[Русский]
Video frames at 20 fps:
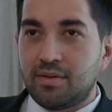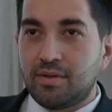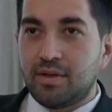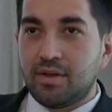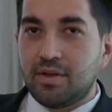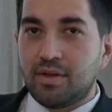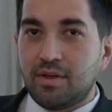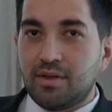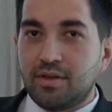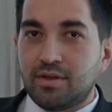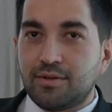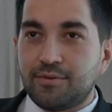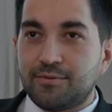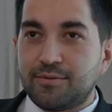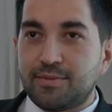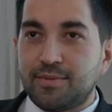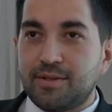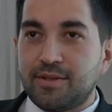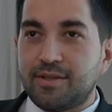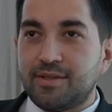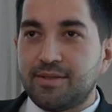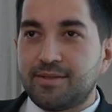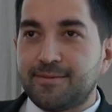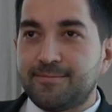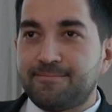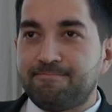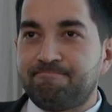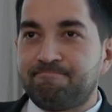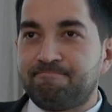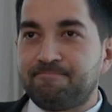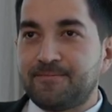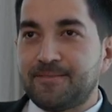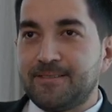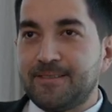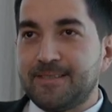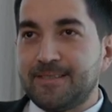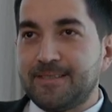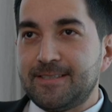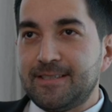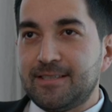Э, Смотрите,
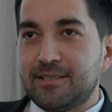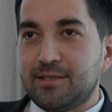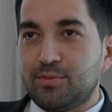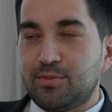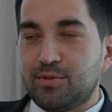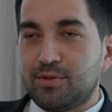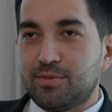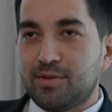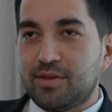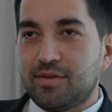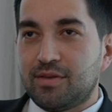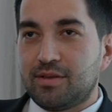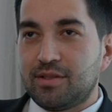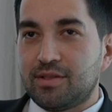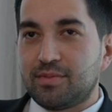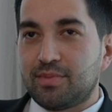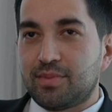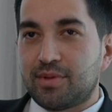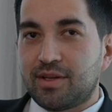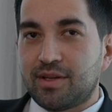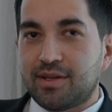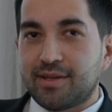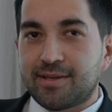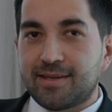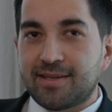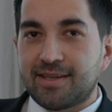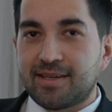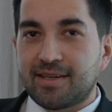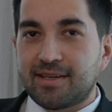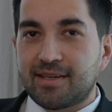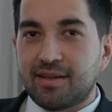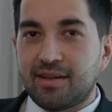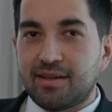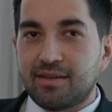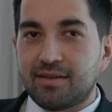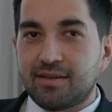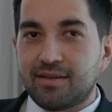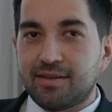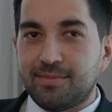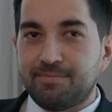э, если мы будем говорить про
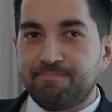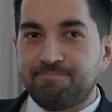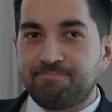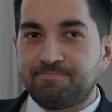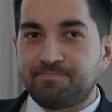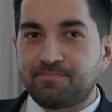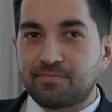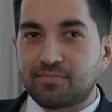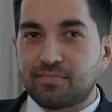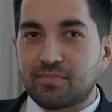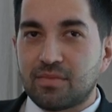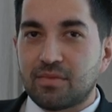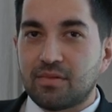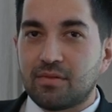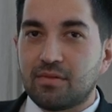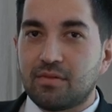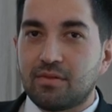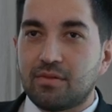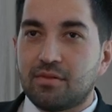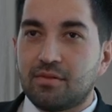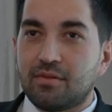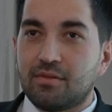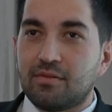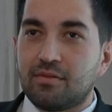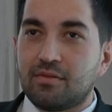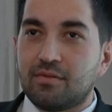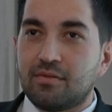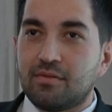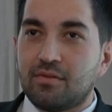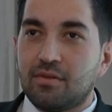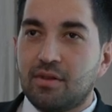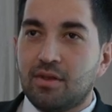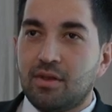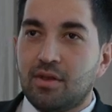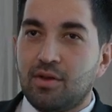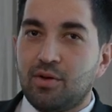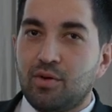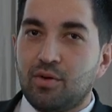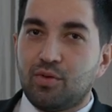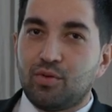кадры, Э,
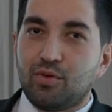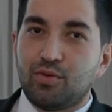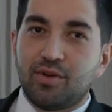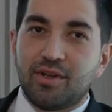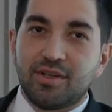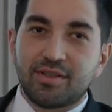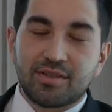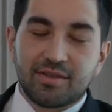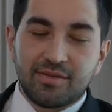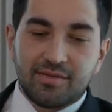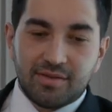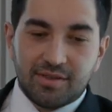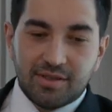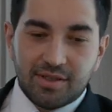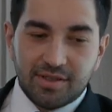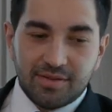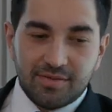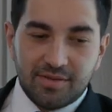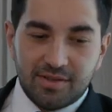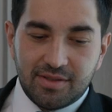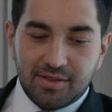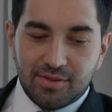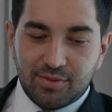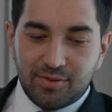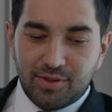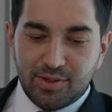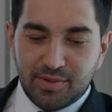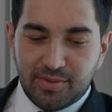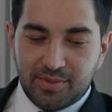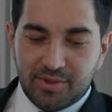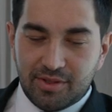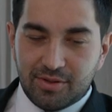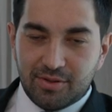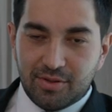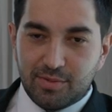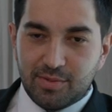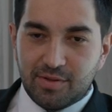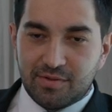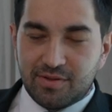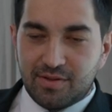у резкого развития туризма, про
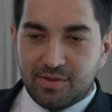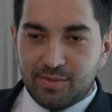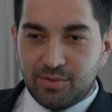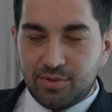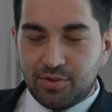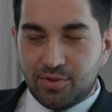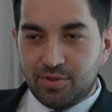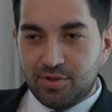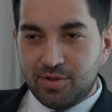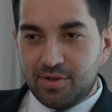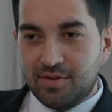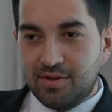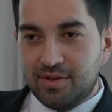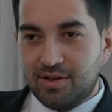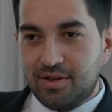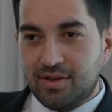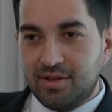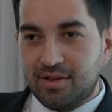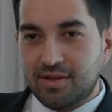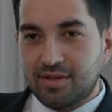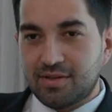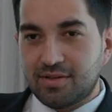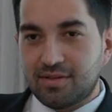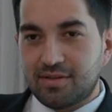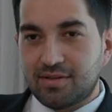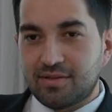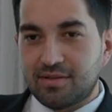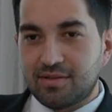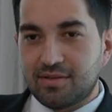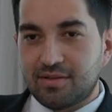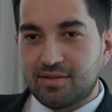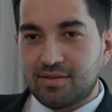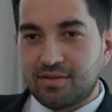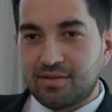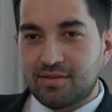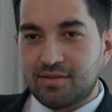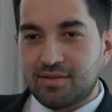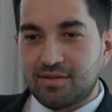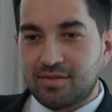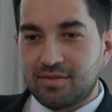который мы с вами только что говорили, есть
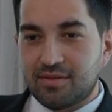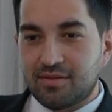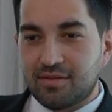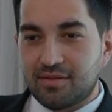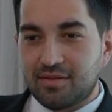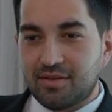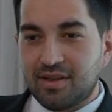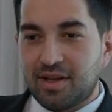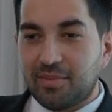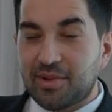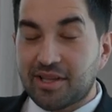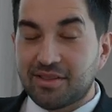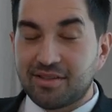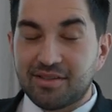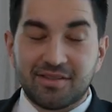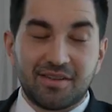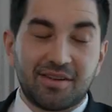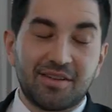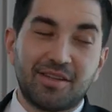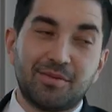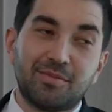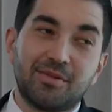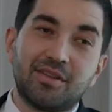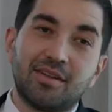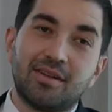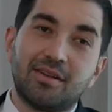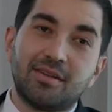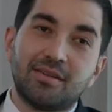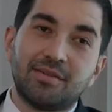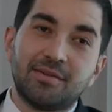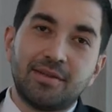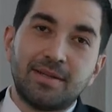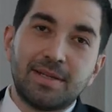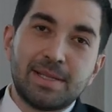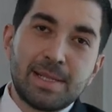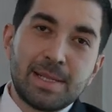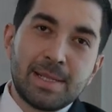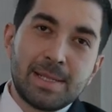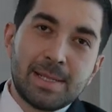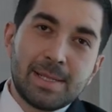э, и обратная сторона медали.
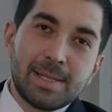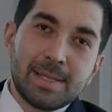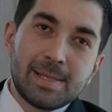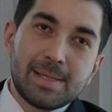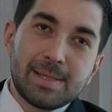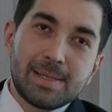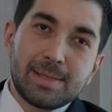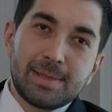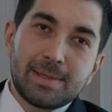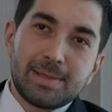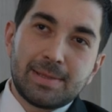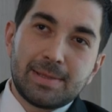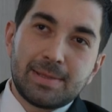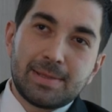Угу.